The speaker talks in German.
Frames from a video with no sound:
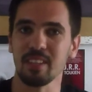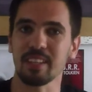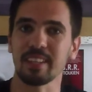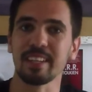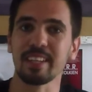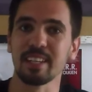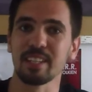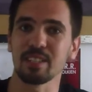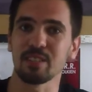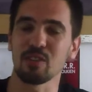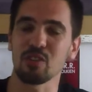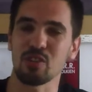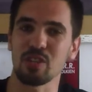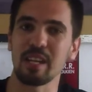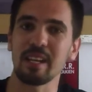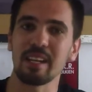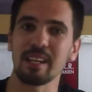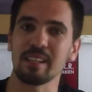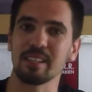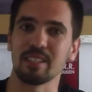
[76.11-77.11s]
Ging jetzt doch
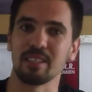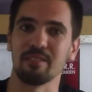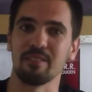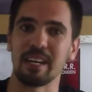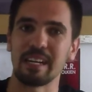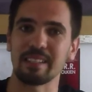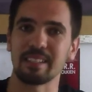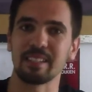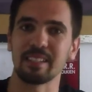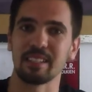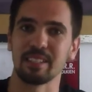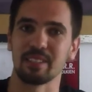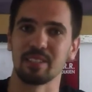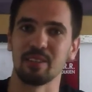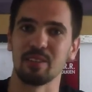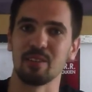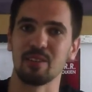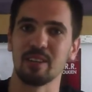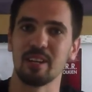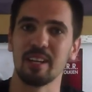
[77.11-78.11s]
schneller als erwartet, ist
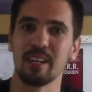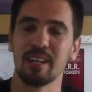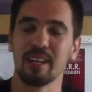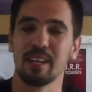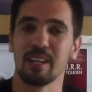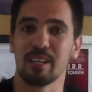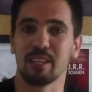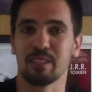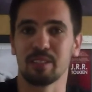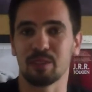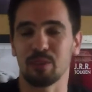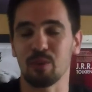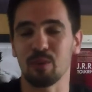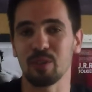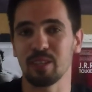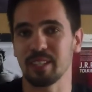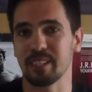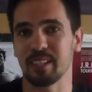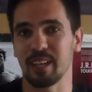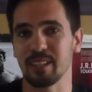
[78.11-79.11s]
auch doch
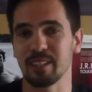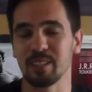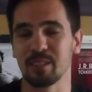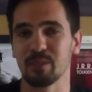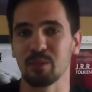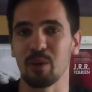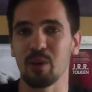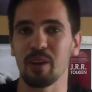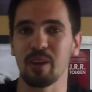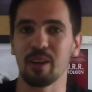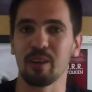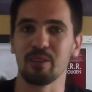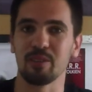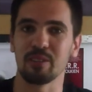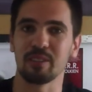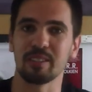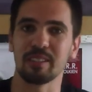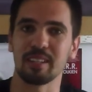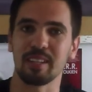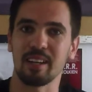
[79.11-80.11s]
nicht ganz so teuer
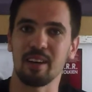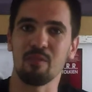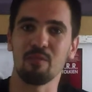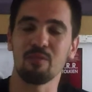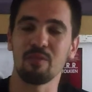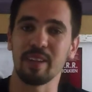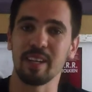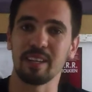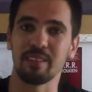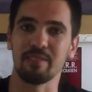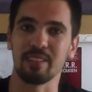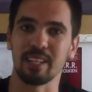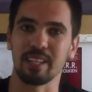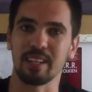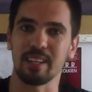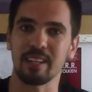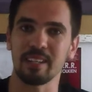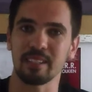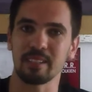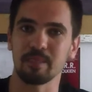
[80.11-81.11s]
und aufwendig wie
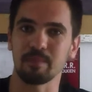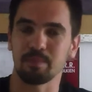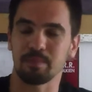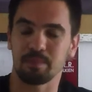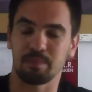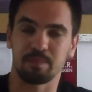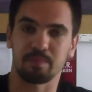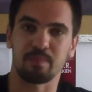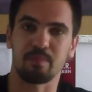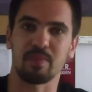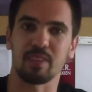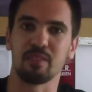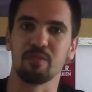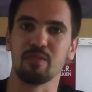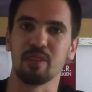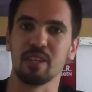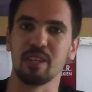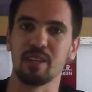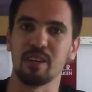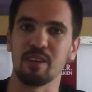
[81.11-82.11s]
gedacht.
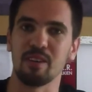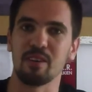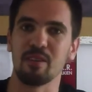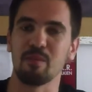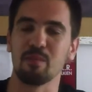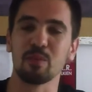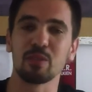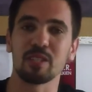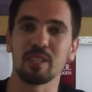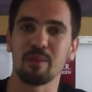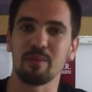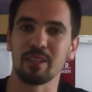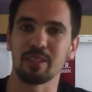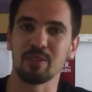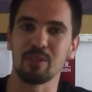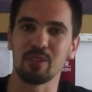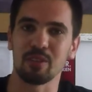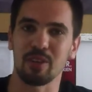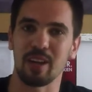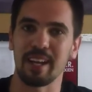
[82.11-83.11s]
Wir müssen aber
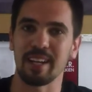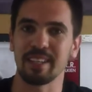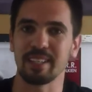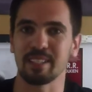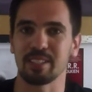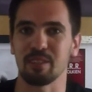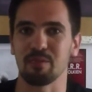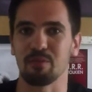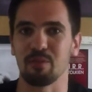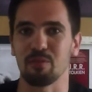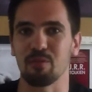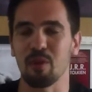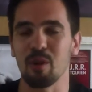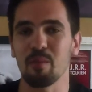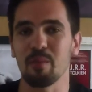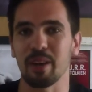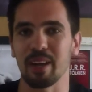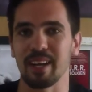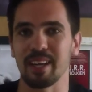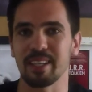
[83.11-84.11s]
natürlich noch einiges dafür
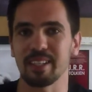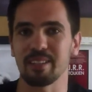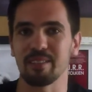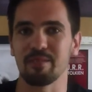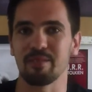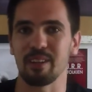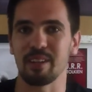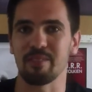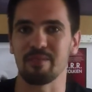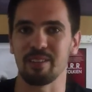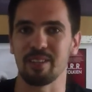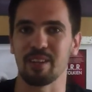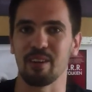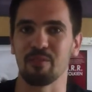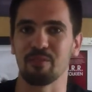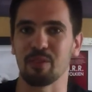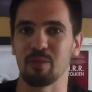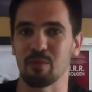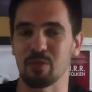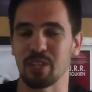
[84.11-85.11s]
vorbereiten, weil wir
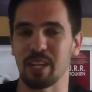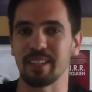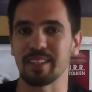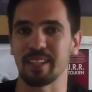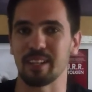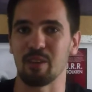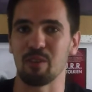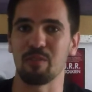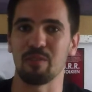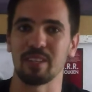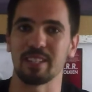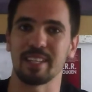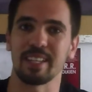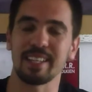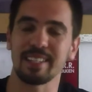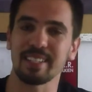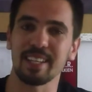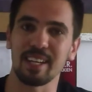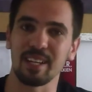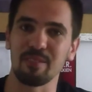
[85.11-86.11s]
auf dem Stand dann auch was
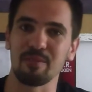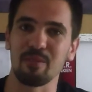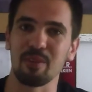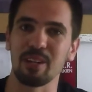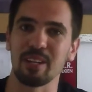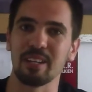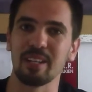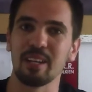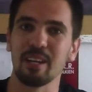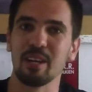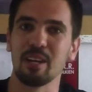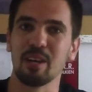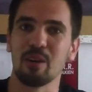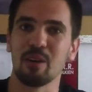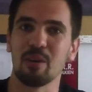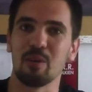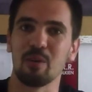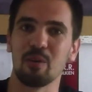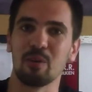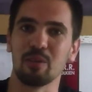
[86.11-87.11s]
herzeigen wollen
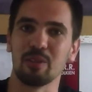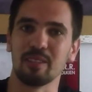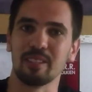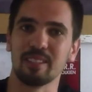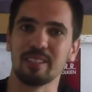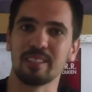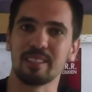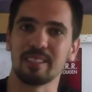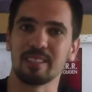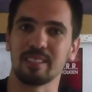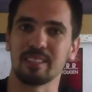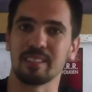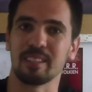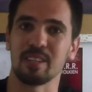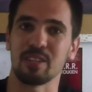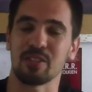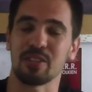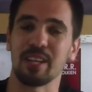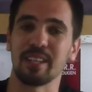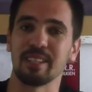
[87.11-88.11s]
und
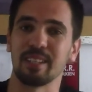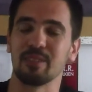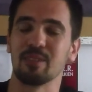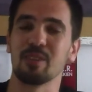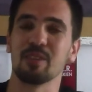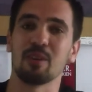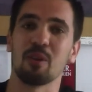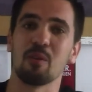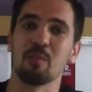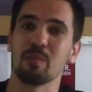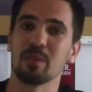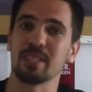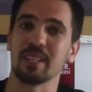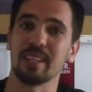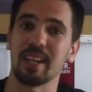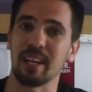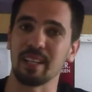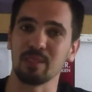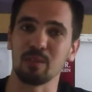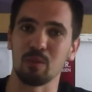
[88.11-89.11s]
der Stand natürlich auch ein
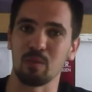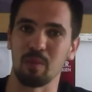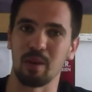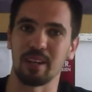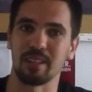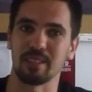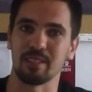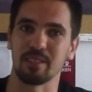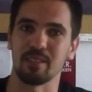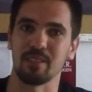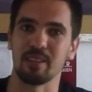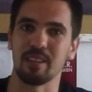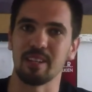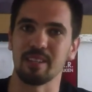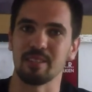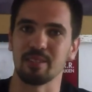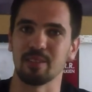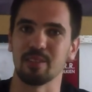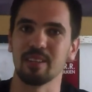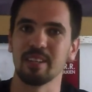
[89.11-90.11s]
bisschen Eindruck machen soll.
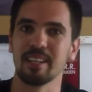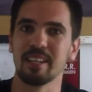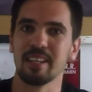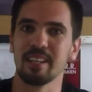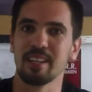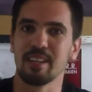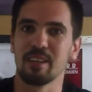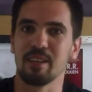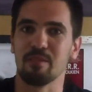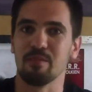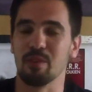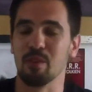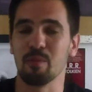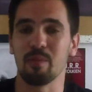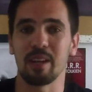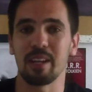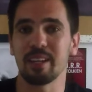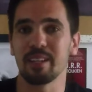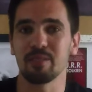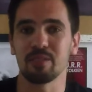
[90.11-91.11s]
Also wir
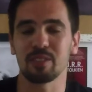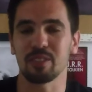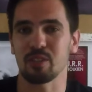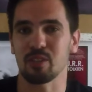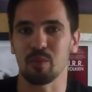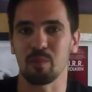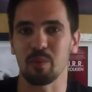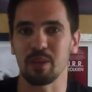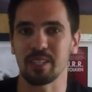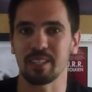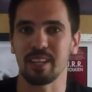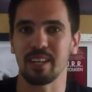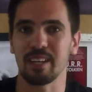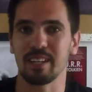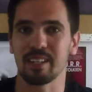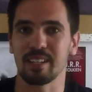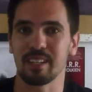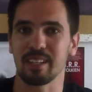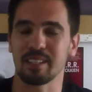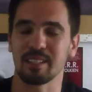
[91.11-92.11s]
überlegen uns da schon ein paar
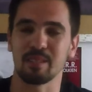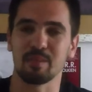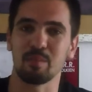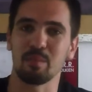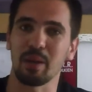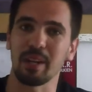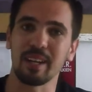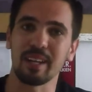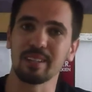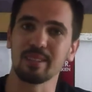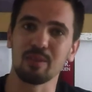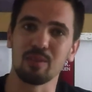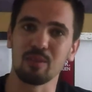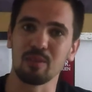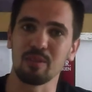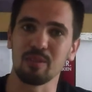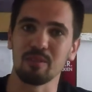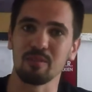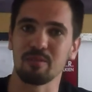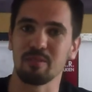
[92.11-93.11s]
Sachen, lassen Banner
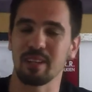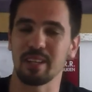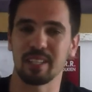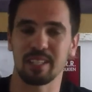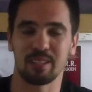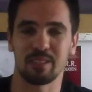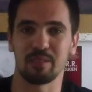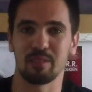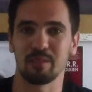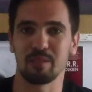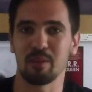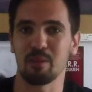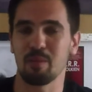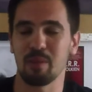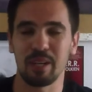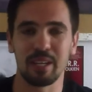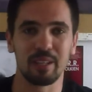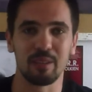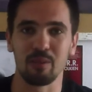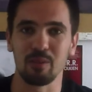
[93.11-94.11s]
drucken, vielleicht
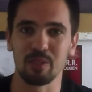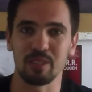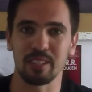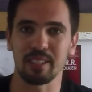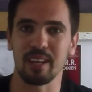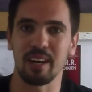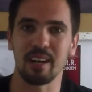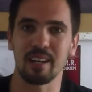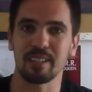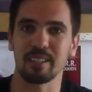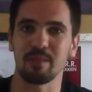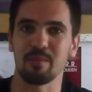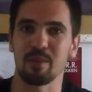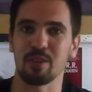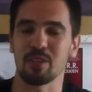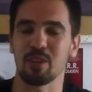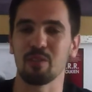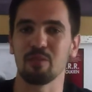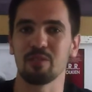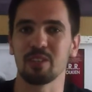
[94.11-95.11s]
nochmal eine große Karte, mal
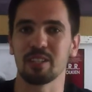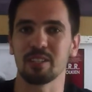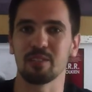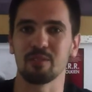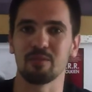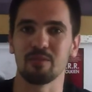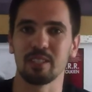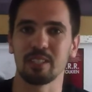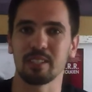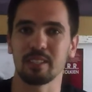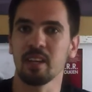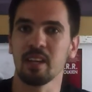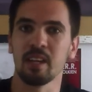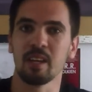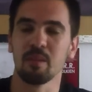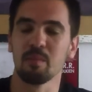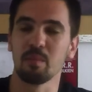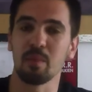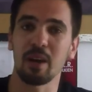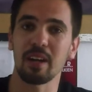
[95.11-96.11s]
schauen, wie das so wird.
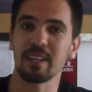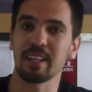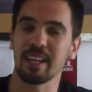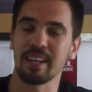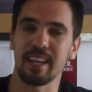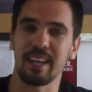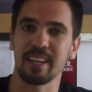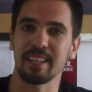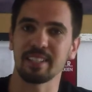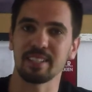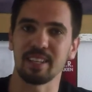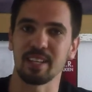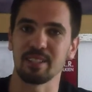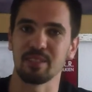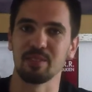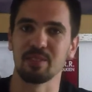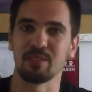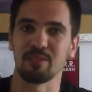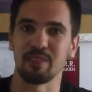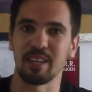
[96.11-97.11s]
Ein paar kleine Extras
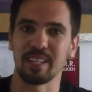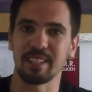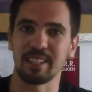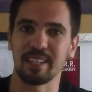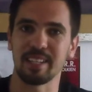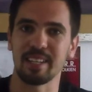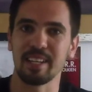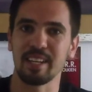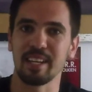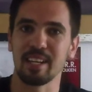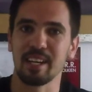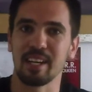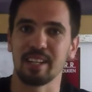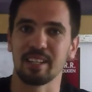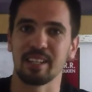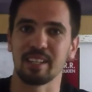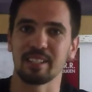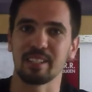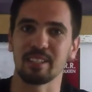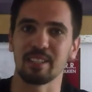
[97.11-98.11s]
und so weiter,
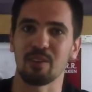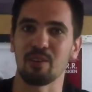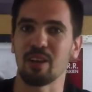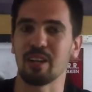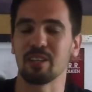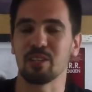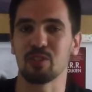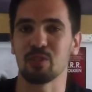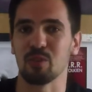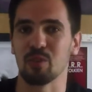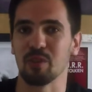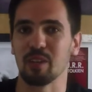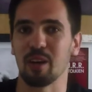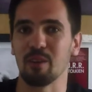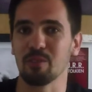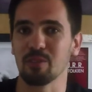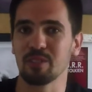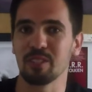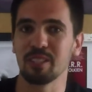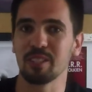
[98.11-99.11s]
dass das auch alles schön
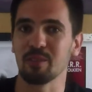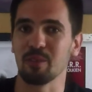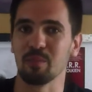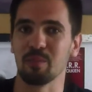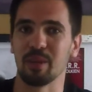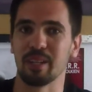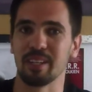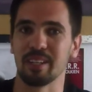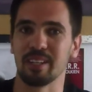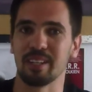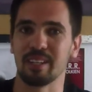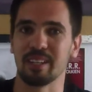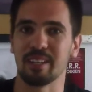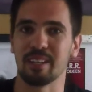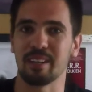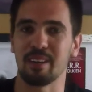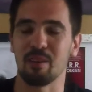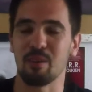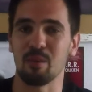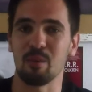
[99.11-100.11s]
aussieht und man
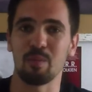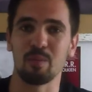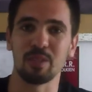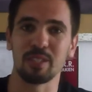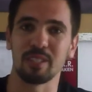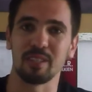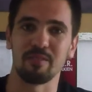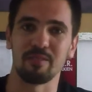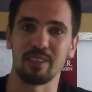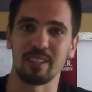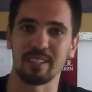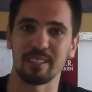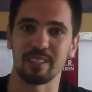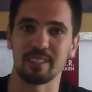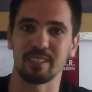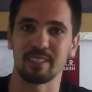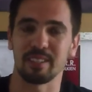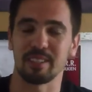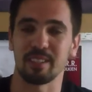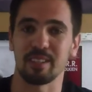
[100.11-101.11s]
da auch ein bisschen
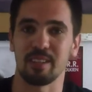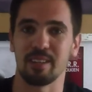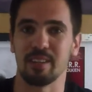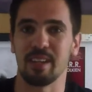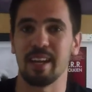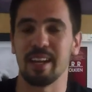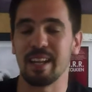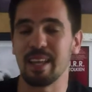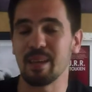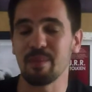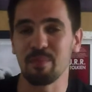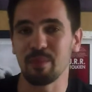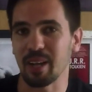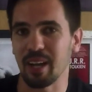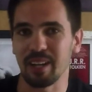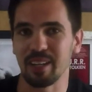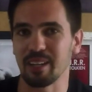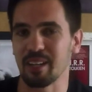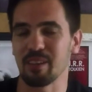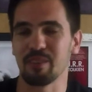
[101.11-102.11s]
was erleben
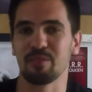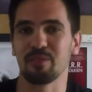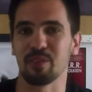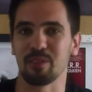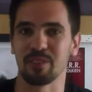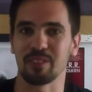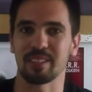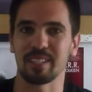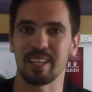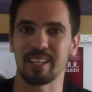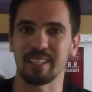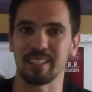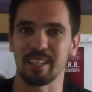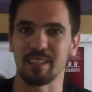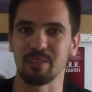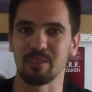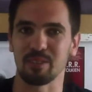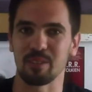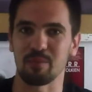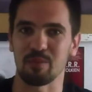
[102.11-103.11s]
kann, in Anführungszeichen,
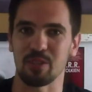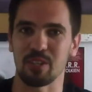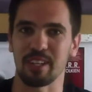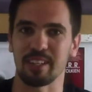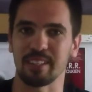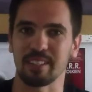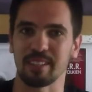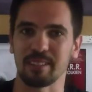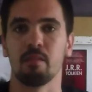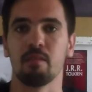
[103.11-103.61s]
an unserem Stand.